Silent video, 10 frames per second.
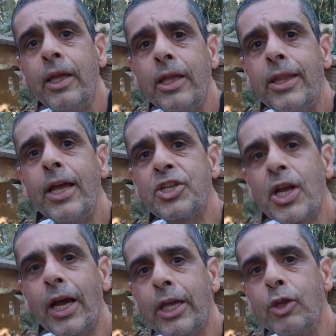e
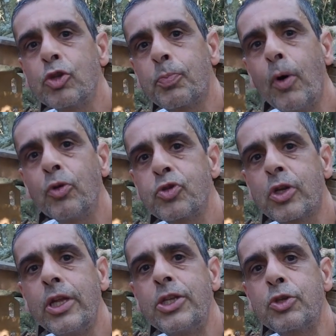deixar aqui nos pontos
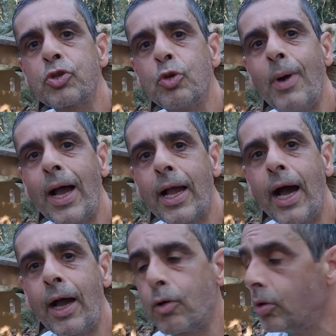críticos do
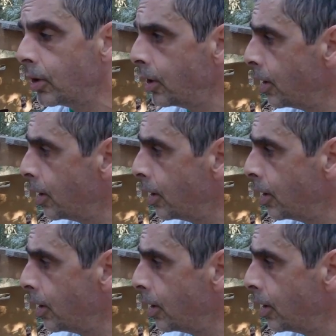macaco.